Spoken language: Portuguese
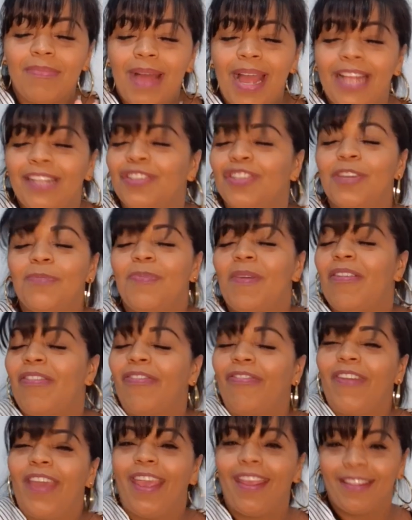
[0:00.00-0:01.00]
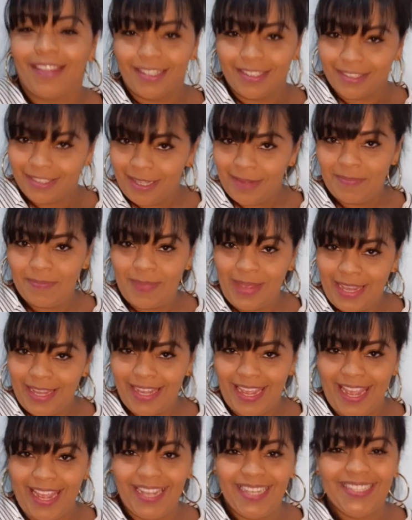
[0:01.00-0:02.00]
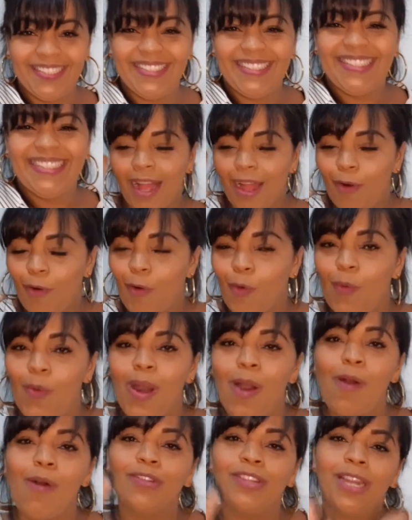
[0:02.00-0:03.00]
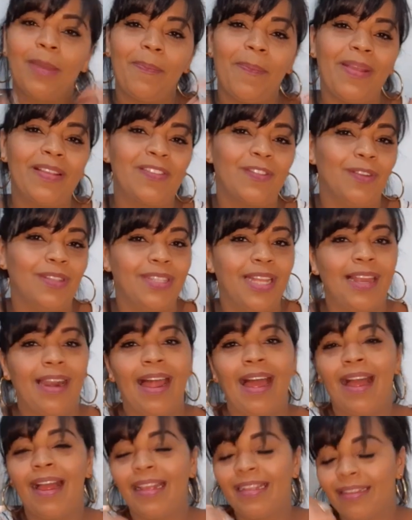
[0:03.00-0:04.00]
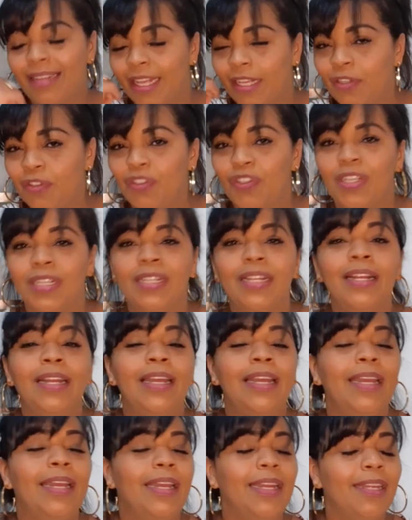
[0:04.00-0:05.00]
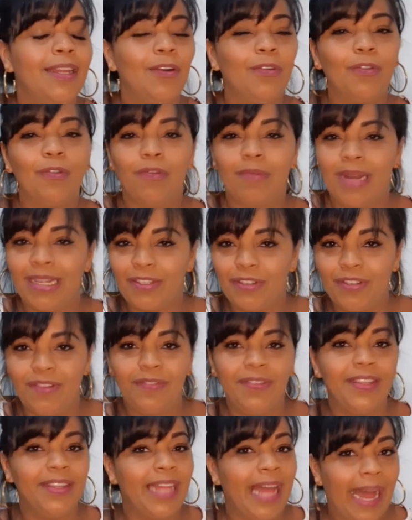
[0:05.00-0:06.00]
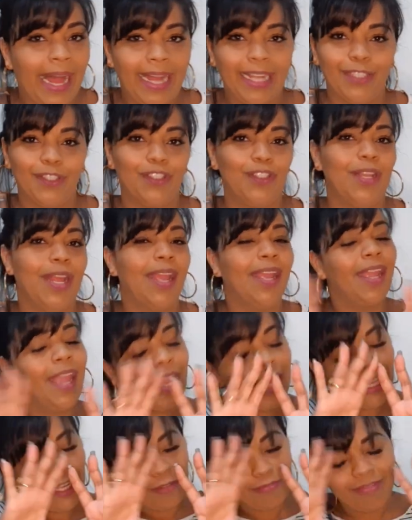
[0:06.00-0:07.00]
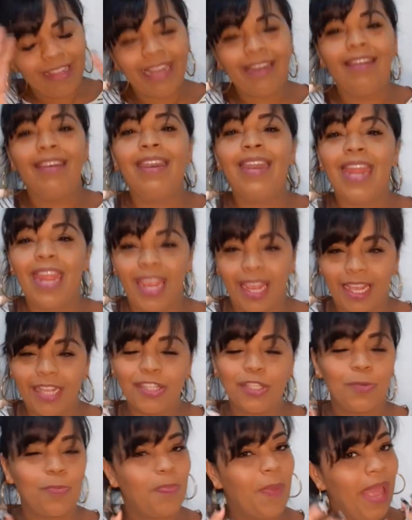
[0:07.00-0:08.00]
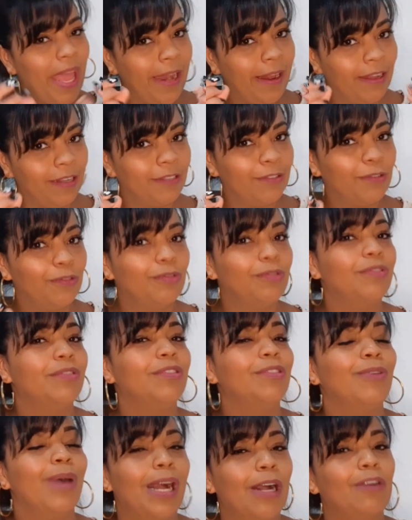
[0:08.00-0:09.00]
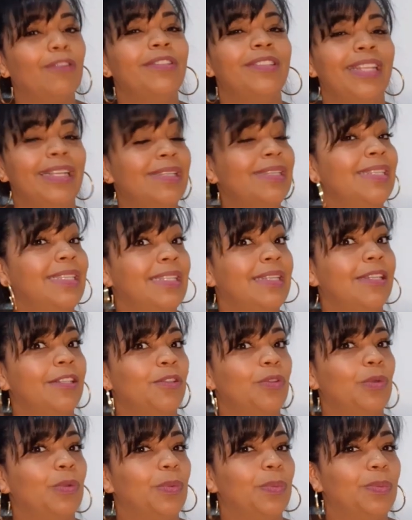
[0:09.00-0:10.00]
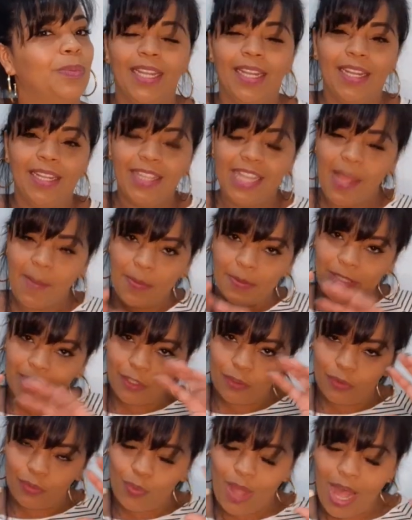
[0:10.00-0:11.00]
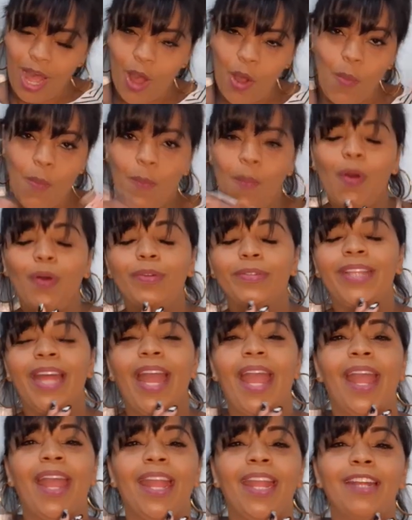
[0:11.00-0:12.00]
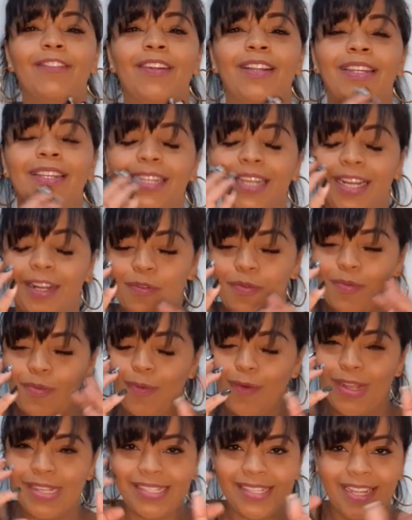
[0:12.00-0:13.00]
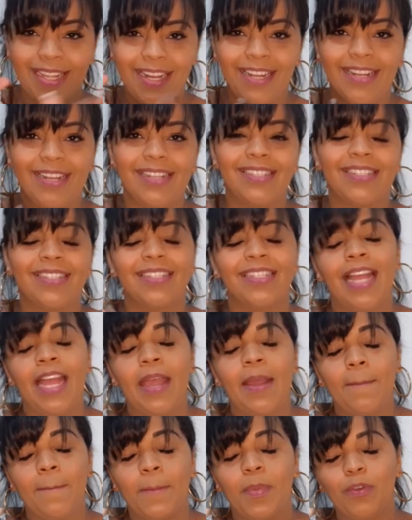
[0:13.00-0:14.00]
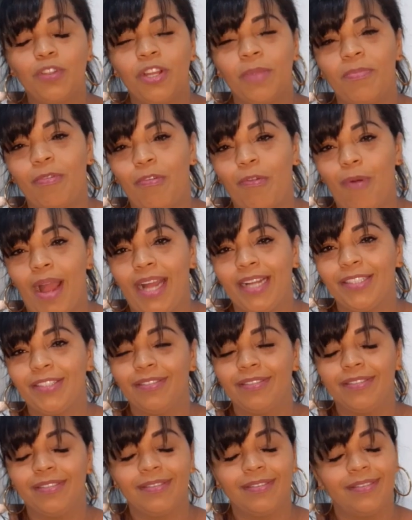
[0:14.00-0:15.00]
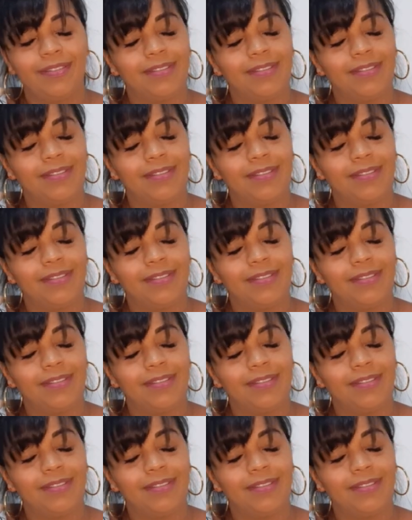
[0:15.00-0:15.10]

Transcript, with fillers: mais que perfeita também é ou a outra pessoa tá lá investida em alguma atividade, né? E ele não tá nem esperando o acontecido. Depois que tu arrumou o terreno ali, arrumou as crianças, puxa pro quarto.